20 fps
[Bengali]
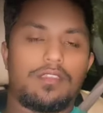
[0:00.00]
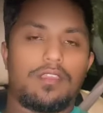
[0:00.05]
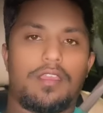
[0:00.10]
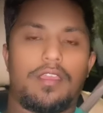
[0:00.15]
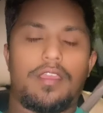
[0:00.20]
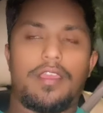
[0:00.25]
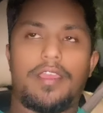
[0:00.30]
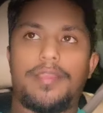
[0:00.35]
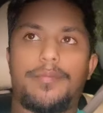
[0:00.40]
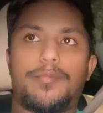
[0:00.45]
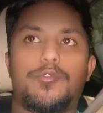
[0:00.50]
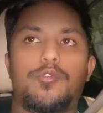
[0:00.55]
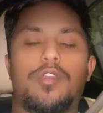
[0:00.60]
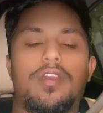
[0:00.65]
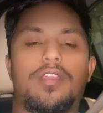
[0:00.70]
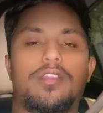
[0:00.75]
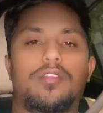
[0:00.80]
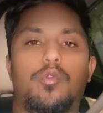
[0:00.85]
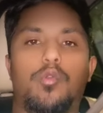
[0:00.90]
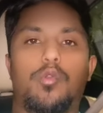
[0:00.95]
হাই
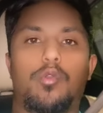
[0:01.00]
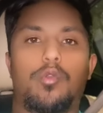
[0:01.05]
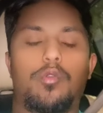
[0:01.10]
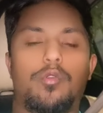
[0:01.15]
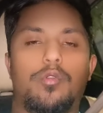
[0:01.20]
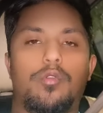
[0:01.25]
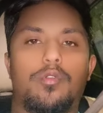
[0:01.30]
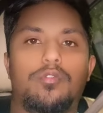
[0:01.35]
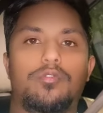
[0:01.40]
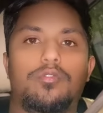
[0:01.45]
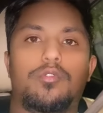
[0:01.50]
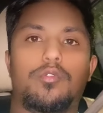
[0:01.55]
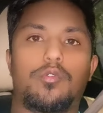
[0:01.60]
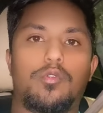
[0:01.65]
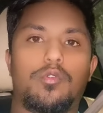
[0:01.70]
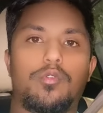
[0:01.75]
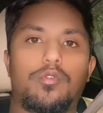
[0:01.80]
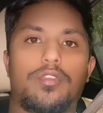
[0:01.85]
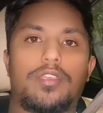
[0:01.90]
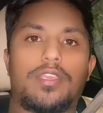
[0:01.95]
এভরিওয়ান ও তো
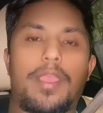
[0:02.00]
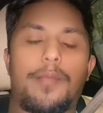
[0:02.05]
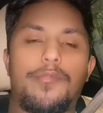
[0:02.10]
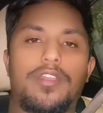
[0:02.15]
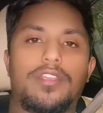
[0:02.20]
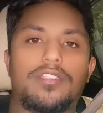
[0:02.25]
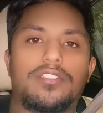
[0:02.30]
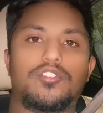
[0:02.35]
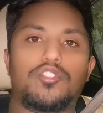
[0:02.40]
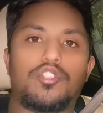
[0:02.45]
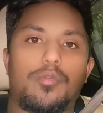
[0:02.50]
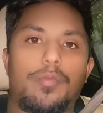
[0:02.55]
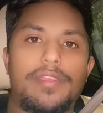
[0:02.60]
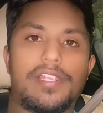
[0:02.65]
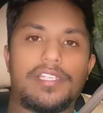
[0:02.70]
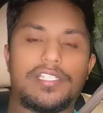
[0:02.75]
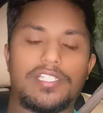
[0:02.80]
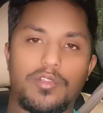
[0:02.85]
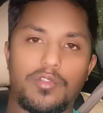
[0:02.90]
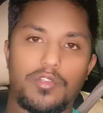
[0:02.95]
কেমন আছেন সবাই
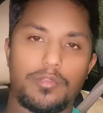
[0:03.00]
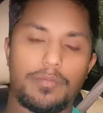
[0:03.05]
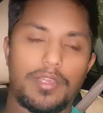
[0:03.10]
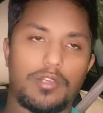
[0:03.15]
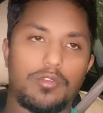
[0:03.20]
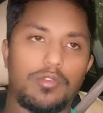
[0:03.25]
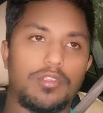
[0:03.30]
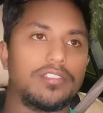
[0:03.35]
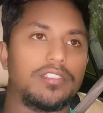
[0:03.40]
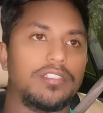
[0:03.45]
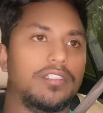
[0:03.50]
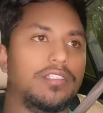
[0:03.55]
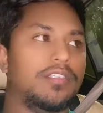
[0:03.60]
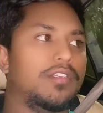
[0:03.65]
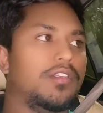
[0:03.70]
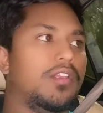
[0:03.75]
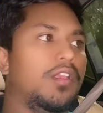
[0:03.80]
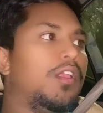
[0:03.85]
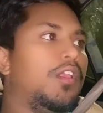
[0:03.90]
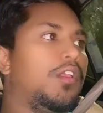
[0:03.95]
আশা করি ভালো আছেন
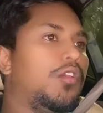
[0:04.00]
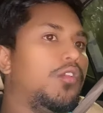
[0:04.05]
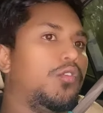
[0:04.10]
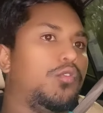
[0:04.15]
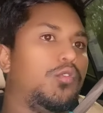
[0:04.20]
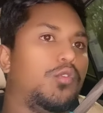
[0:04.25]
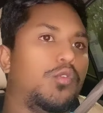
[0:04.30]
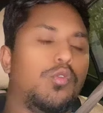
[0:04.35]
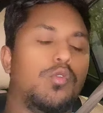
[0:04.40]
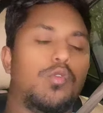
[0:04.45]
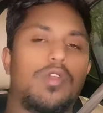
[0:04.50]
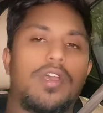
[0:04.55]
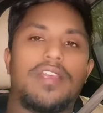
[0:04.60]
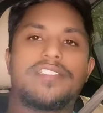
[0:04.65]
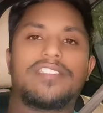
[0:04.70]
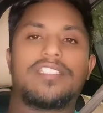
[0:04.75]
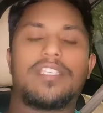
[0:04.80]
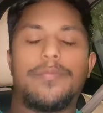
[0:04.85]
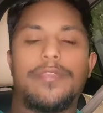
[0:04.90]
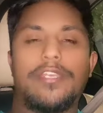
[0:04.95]
তো
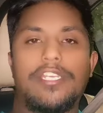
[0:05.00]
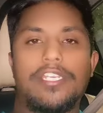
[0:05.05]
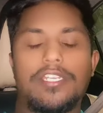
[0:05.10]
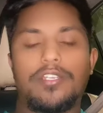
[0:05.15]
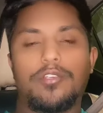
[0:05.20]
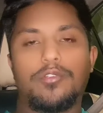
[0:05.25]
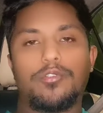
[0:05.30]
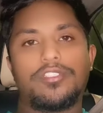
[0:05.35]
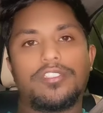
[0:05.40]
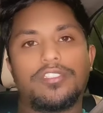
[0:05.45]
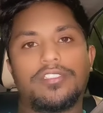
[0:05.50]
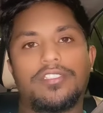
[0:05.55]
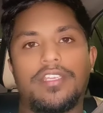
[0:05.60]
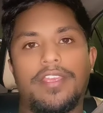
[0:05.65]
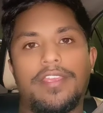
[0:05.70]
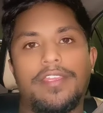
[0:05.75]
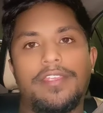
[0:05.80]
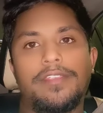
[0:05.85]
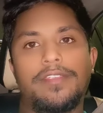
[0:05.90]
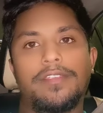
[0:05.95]
আজকে বেরিয়েটা হচ্ছে
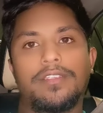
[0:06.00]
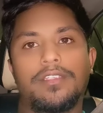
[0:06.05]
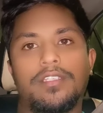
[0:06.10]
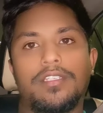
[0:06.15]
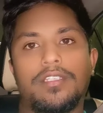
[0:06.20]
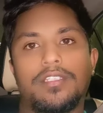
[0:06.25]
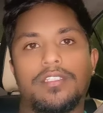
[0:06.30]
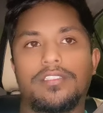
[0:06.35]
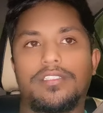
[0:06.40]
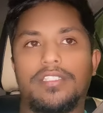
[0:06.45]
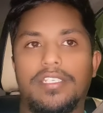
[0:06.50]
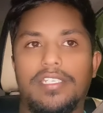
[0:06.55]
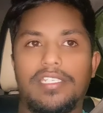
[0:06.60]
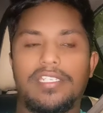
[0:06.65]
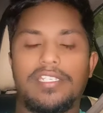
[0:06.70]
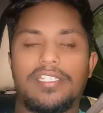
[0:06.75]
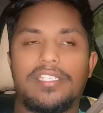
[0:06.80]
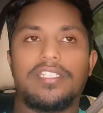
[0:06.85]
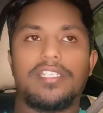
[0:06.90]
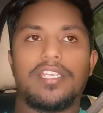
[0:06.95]
যাই যে
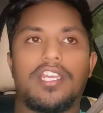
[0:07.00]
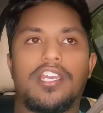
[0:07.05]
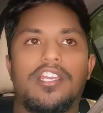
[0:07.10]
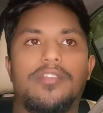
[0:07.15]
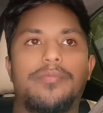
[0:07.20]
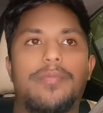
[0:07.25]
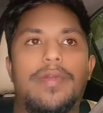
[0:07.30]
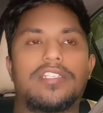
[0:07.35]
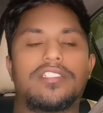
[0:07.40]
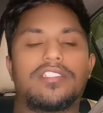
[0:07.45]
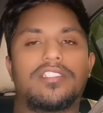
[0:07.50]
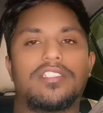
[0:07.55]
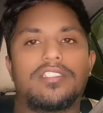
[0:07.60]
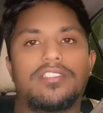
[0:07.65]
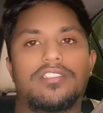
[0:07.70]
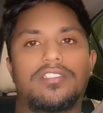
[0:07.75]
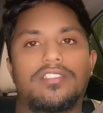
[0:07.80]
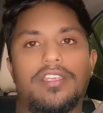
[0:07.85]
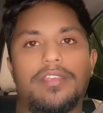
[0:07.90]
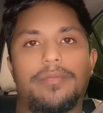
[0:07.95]
ইন্ডিয়ার ভার্সেস
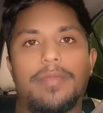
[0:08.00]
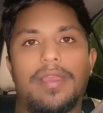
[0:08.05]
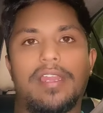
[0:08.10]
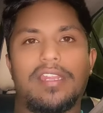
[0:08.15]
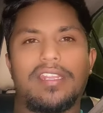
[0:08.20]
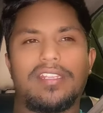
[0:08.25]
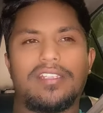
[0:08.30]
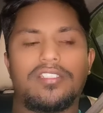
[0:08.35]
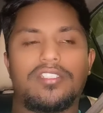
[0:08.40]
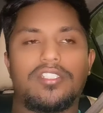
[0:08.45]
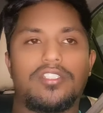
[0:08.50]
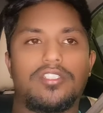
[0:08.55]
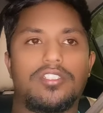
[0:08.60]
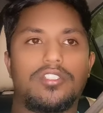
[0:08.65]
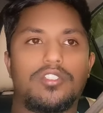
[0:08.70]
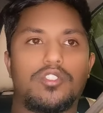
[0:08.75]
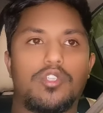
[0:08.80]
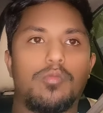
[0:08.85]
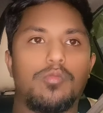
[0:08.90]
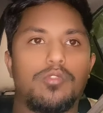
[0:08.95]
যে বাংলাদেশের
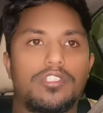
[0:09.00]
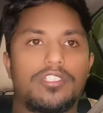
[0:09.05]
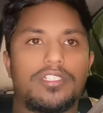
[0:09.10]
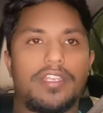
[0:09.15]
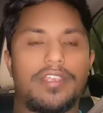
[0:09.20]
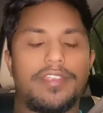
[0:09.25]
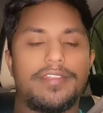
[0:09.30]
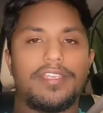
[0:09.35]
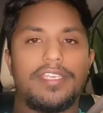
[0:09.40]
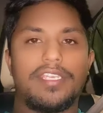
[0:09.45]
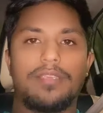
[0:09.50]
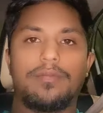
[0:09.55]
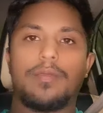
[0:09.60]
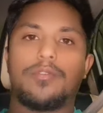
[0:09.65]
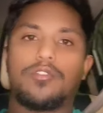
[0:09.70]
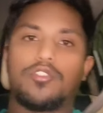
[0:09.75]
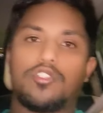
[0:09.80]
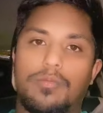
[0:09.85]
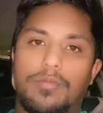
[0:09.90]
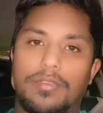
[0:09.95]
যে সমস্যা এটা
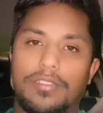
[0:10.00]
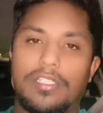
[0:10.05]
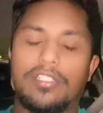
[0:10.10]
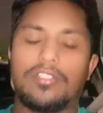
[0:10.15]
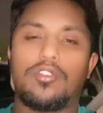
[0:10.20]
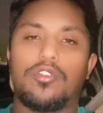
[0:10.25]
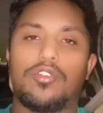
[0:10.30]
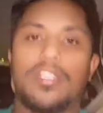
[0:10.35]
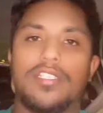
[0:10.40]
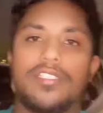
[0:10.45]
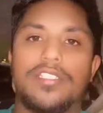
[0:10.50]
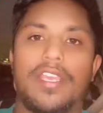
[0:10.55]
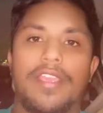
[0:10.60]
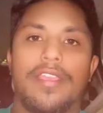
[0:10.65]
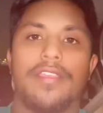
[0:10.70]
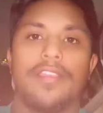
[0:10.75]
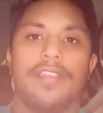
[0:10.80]
কিভাবে সমাধান করা যায়